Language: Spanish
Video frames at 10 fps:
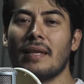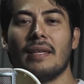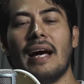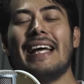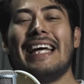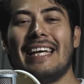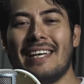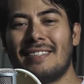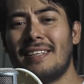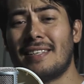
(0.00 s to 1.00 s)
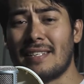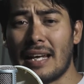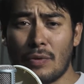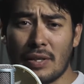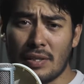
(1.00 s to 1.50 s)
Ya, es
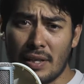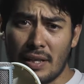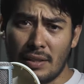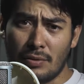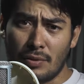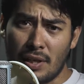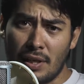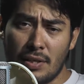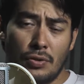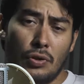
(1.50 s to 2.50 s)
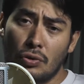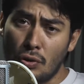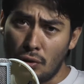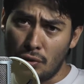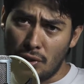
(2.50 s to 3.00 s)
necesario hacer estos ejercicios
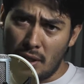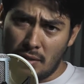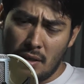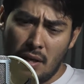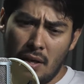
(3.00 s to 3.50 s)
todos los días.